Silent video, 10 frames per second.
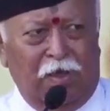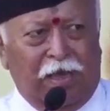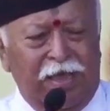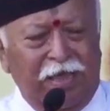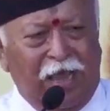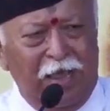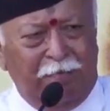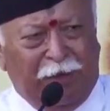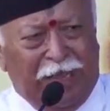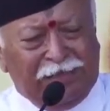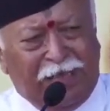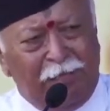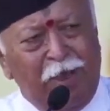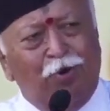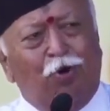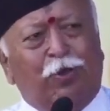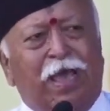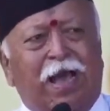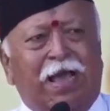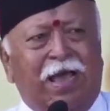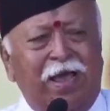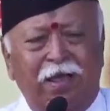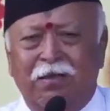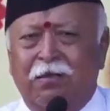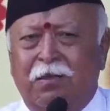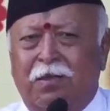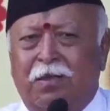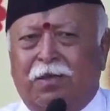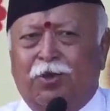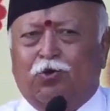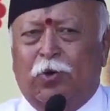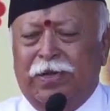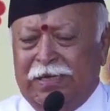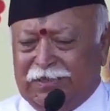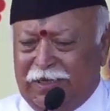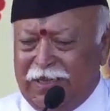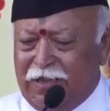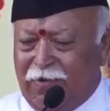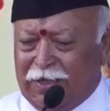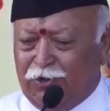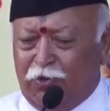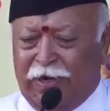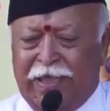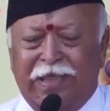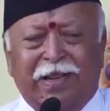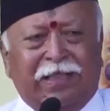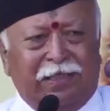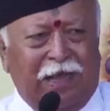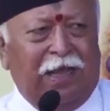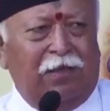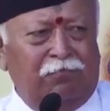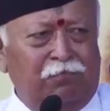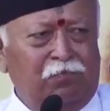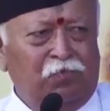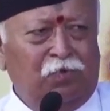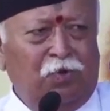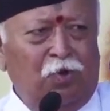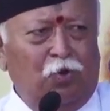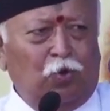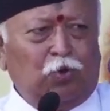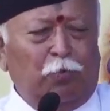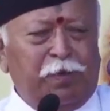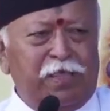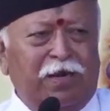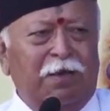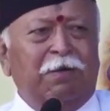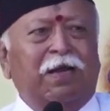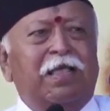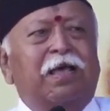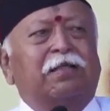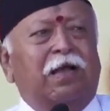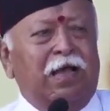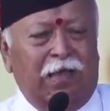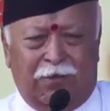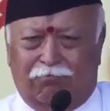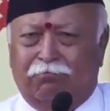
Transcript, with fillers: कहीं कहीं पर ऐसा भी हो गया है कि कोई नशीली दवा जो नहीं लेता उसको पिछड़ा माना जाता है